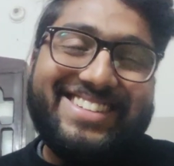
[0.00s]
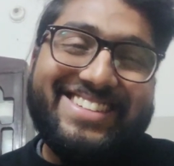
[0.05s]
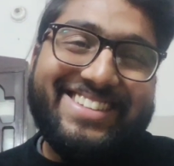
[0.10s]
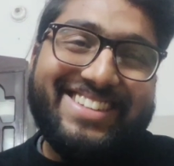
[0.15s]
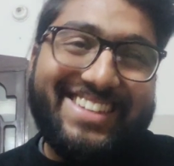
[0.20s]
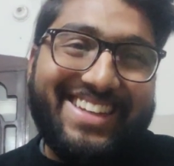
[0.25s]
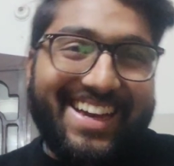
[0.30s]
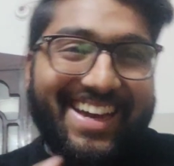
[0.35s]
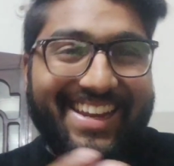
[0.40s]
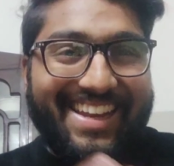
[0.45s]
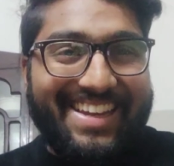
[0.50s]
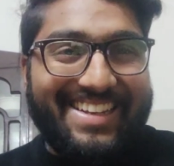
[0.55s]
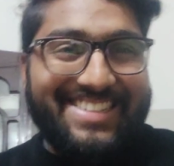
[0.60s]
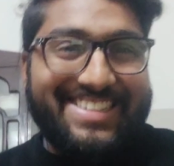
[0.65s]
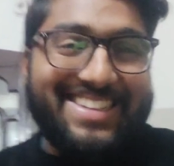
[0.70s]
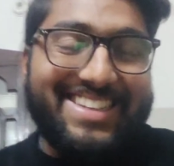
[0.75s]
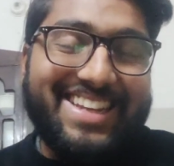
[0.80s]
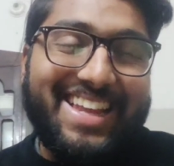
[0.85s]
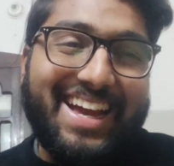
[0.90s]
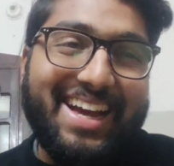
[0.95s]
तो यार ये
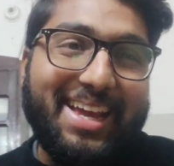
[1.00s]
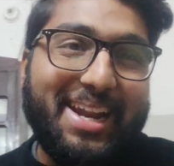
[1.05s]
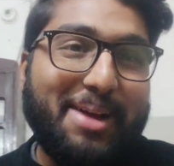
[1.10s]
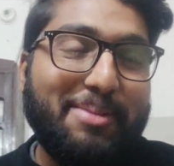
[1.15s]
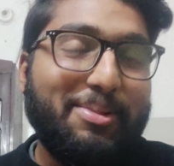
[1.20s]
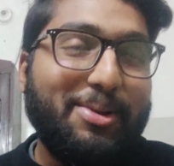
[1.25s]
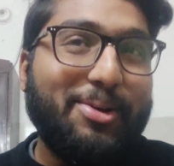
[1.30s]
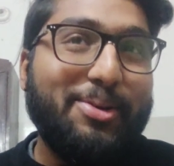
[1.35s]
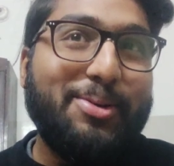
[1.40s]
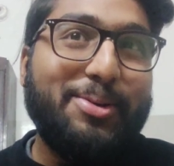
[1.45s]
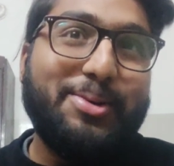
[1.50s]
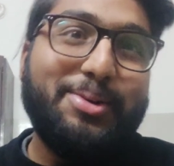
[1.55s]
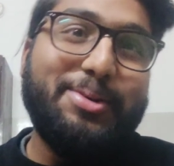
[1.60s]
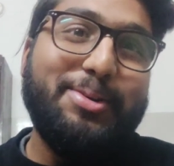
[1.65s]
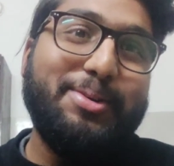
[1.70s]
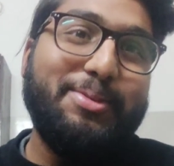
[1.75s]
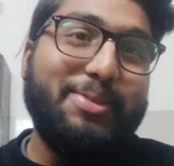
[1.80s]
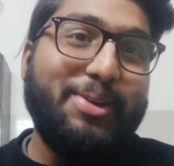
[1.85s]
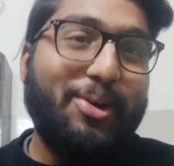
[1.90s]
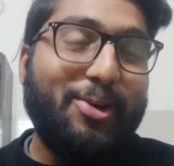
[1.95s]
सीन है अगर आप लोगों को
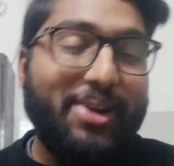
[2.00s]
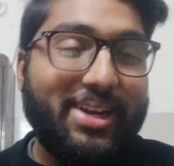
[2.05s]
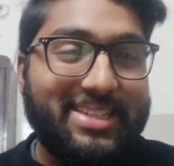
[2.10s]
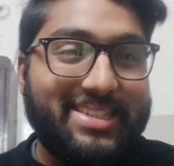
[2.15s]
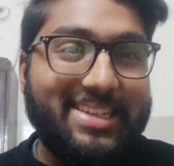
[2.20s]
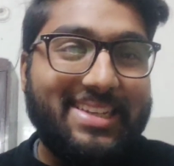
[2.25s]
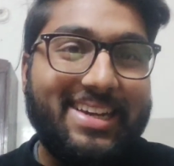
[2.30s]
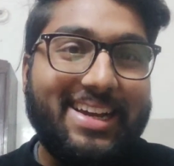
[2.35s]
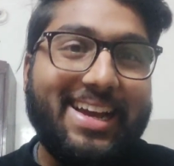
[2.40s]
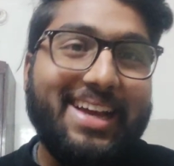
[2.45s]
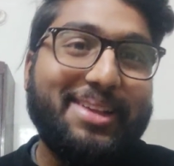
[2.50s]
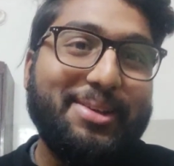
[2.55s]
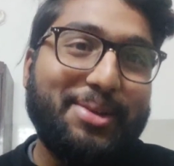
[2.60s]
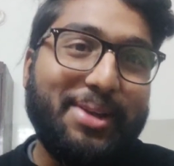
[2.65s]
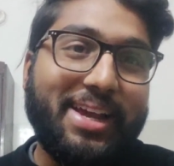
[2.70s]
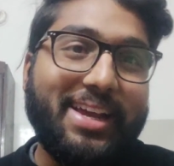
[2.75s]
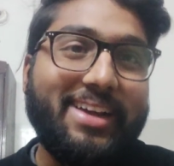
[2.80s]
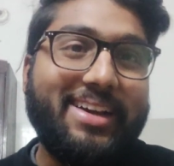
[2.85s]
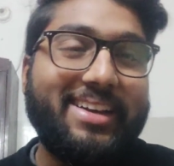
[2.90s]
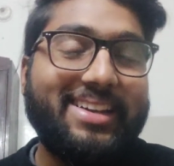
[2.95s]
व्लॉग अच्छा लगा है तो
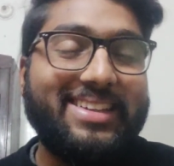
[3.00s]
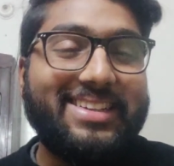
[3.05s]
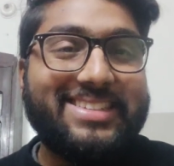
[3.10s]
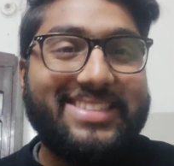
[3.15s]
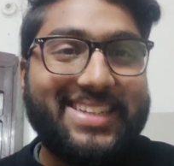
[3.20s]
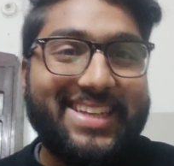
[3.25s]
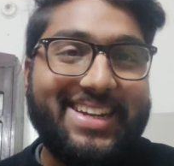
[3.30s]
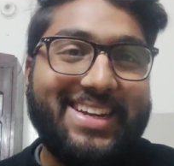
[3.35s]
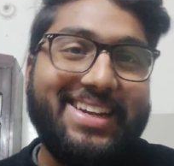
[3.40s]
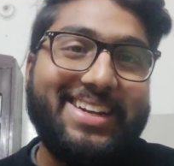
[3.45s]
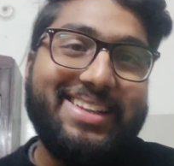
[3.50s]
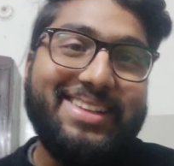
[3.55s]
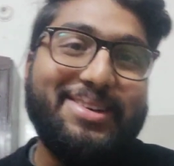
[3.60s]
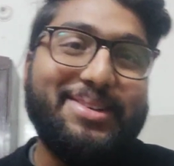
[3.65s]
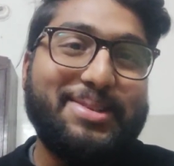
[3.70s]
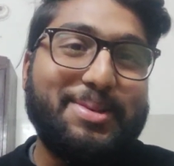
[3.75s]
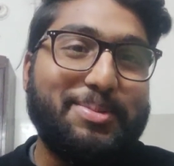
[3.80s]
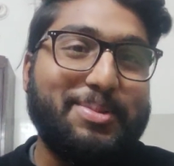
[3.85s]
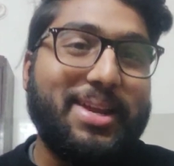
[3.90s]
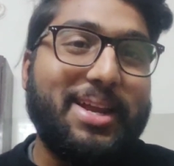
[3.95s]
लाइक कर दें शेयर कर दें
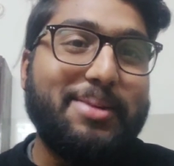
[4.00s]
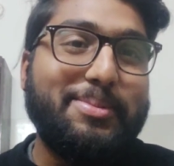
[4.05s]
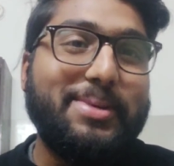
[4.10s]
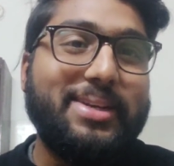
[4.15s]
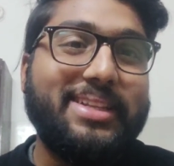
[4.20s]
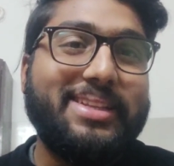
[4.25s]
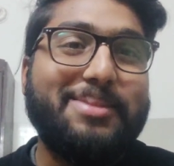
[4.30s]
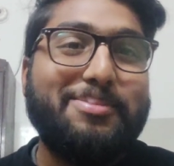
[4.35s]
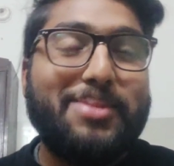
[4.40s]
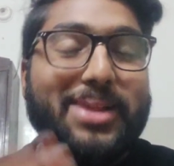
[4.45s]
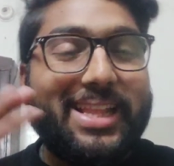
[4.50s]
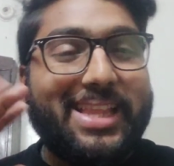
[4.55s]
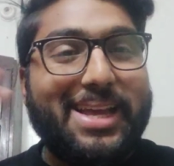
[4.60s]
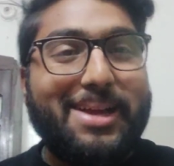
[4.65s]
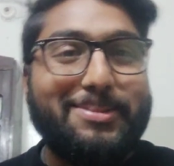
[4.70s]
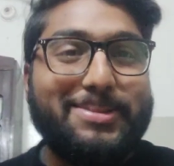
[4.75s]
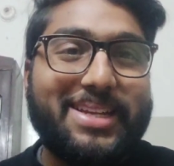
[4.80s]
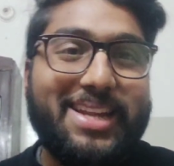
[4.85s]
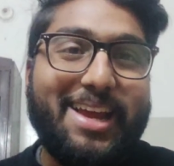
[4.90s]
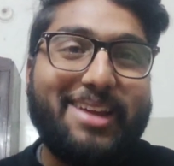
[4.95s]
और सब्सक्राइब कर दें मिलते
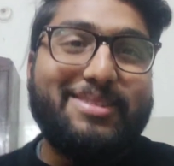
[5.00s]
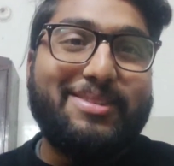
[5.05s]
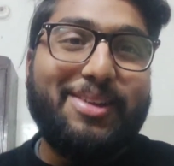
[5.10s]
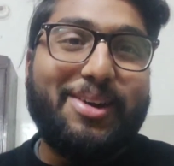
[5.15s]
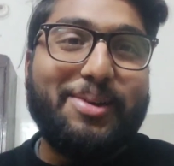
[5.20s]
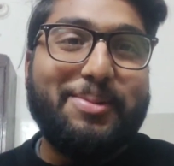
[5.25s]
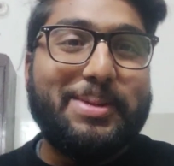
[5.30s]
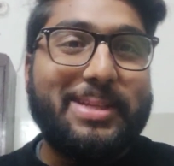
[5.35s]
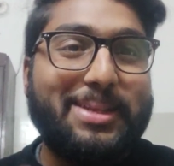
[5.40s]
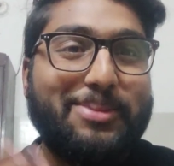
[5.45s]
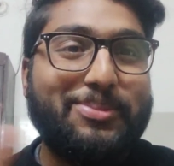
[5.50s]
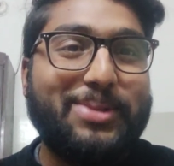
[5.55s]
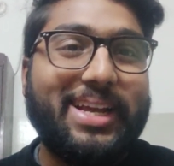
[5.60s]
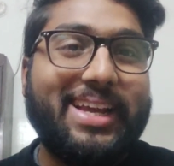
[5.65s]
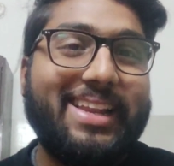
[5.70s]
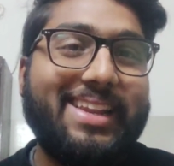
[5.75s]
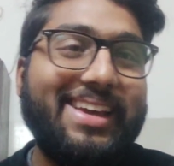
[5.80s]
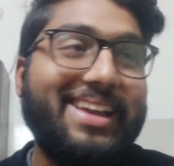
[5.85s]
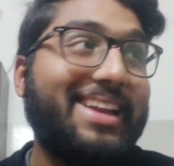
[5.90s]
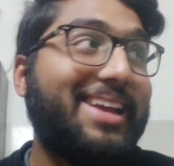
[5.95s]
हैं आपसे नेक्स्ट व्लॉग में तब
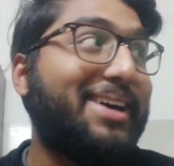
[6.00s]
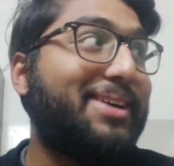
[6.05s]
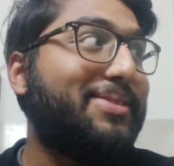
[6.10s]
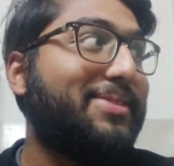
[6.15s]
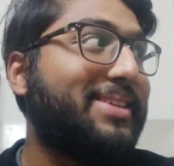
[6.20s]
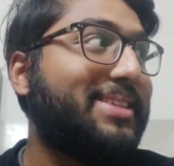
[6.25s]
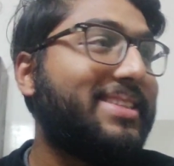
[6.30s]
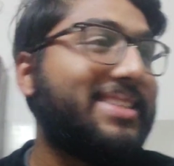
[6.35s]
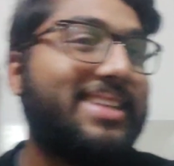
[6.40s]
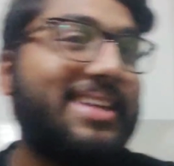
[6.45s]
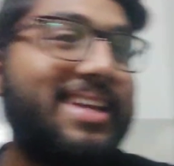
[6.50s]
तक के लिए अल्लाह हाफिज़